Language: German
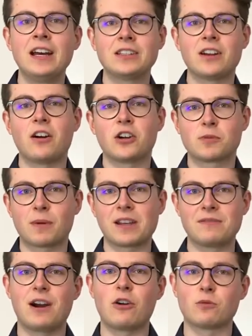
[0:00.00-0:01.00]
Da sprechen
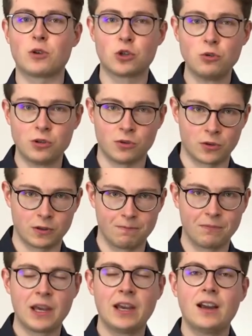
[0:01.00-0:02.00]
wir auch über Schulnoten.
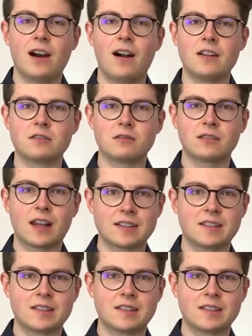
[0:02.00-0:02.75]
Also das